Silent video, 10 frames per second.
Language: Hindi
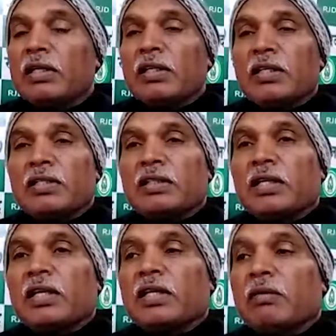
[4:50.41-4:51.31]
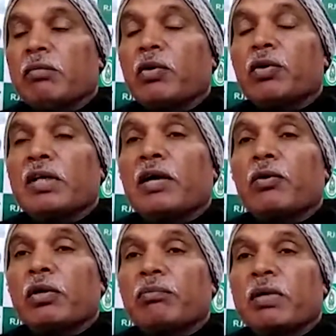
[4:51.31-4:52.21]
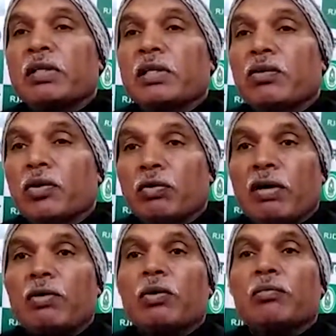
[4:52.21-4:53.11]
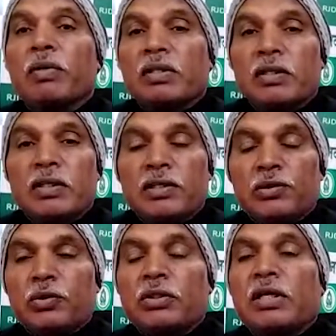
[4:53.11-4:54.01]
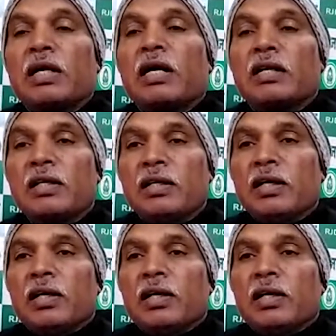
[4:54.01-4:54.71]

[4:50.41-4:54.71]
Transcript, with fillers: तो इस तरह के बेरोजगारों के प्रति नौजवानों के प्रति नीतीश सरकार की